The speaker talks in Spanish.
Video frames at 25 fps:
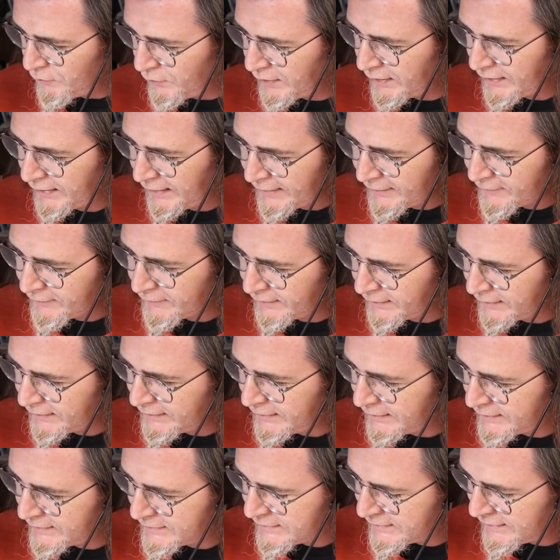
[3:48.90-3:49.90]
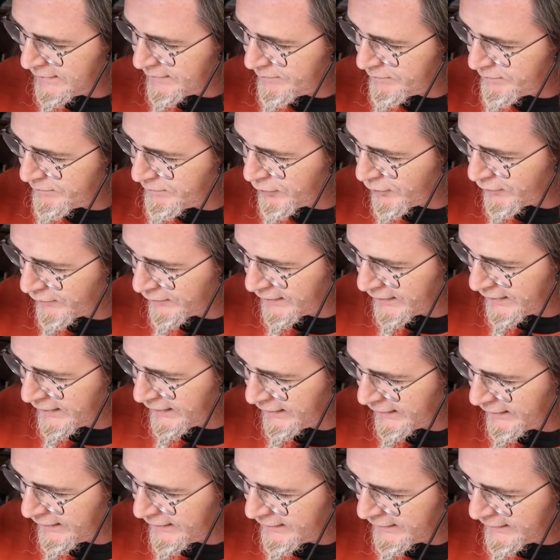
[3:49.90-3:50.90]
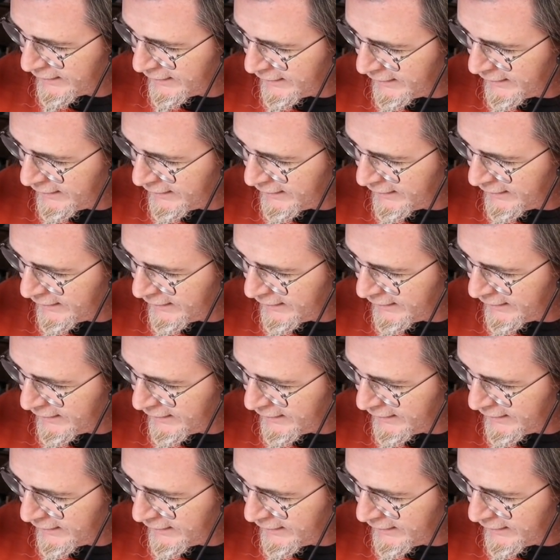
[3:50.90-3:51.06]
Muy raro que te eche porque...